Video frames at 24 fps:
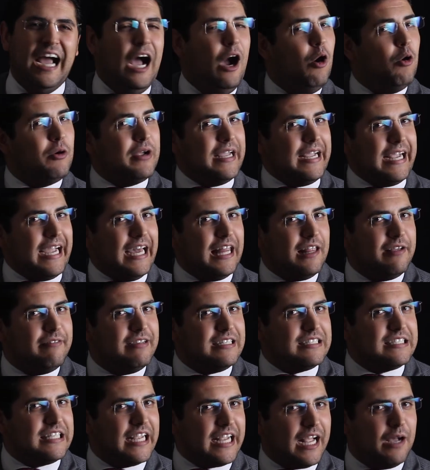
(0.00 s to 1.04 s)
Aunque cada
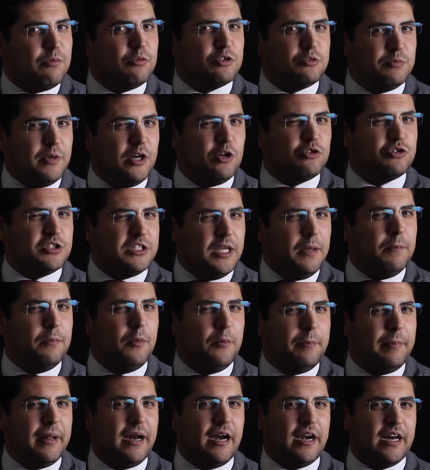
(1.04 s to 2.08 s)
vez tengamos menos
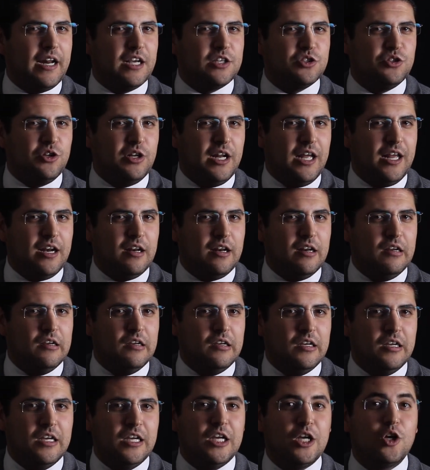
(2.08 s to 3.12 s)
tiempo para reaccionar,
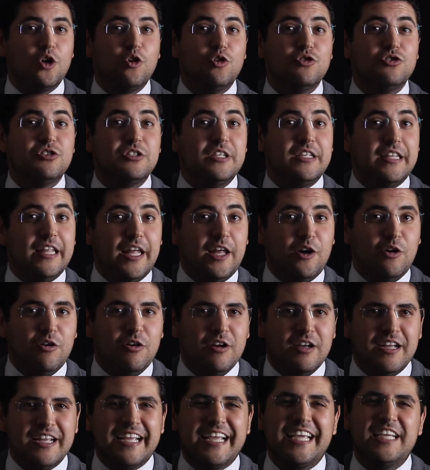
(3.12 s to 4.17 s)
considero
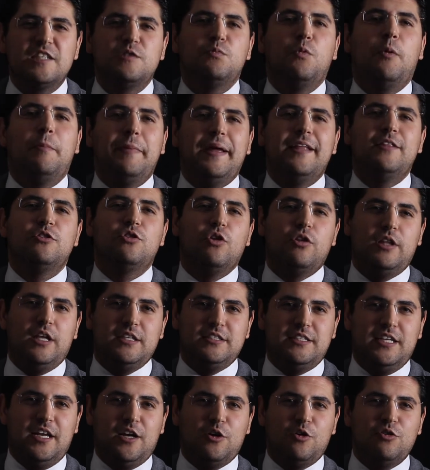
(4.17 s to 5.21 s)
que es momento de
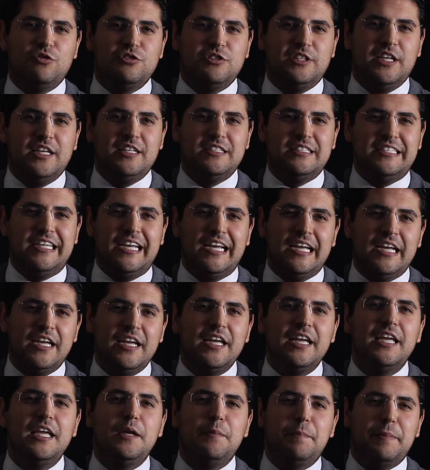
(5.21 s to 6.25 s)
hacer conciencia
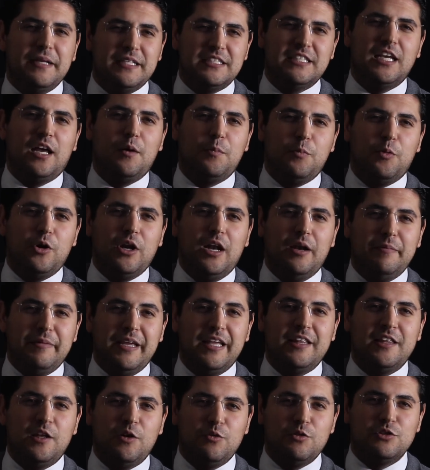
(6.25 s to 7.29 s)
y pensar por el
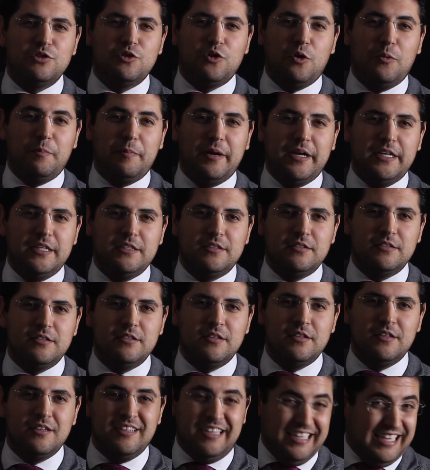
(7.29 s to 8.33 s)
bien de nuestro país.
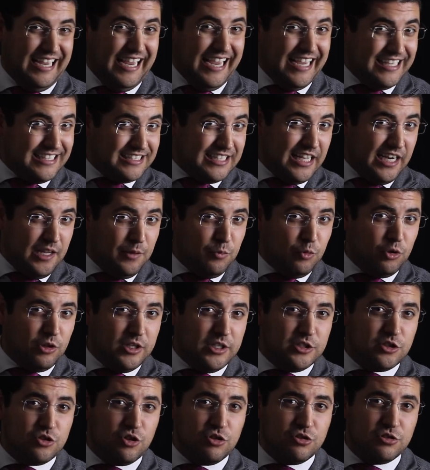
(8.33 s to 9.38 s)
¿Estaremos
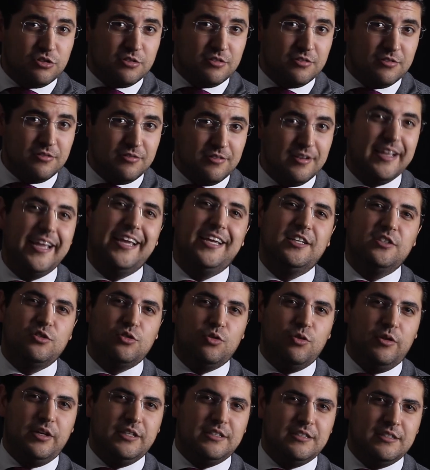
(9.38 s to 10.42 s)
listos?
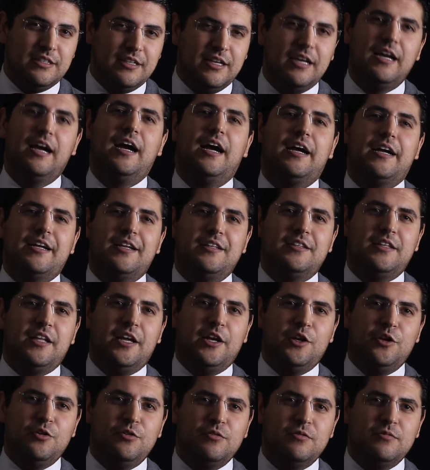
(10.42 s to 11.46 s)
Esto es A
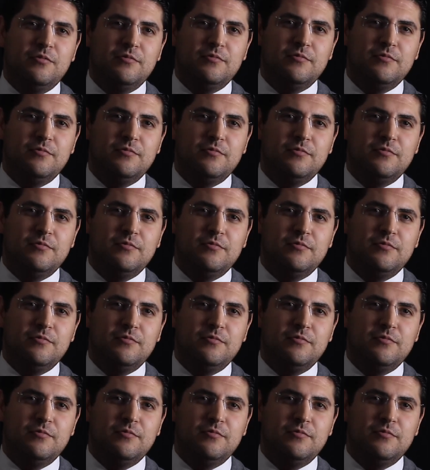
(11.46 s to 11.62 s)
Criterio.